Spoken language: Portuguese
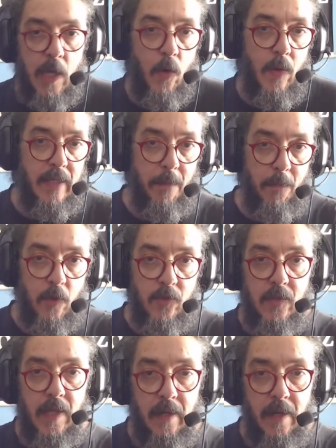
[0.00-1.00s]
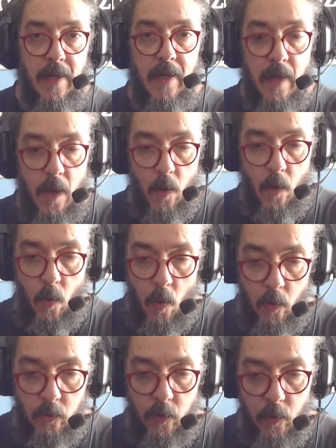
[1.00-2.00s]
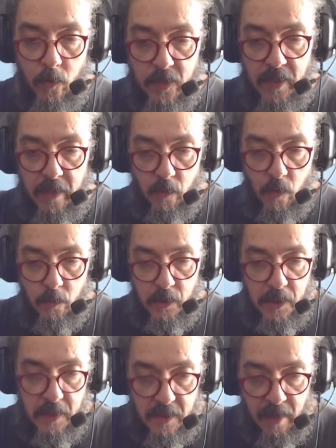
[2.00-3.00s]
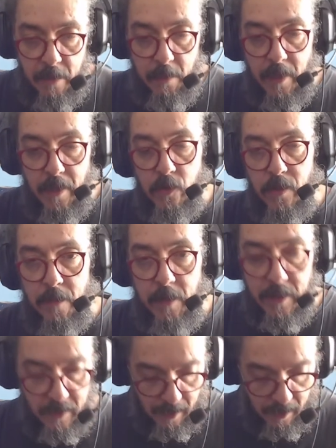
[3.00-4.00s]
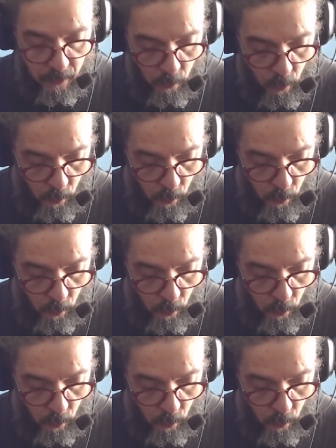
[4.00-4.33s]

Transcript: eu ainda posso teclar Ctrl C, como diz lá embaixo na mensagem.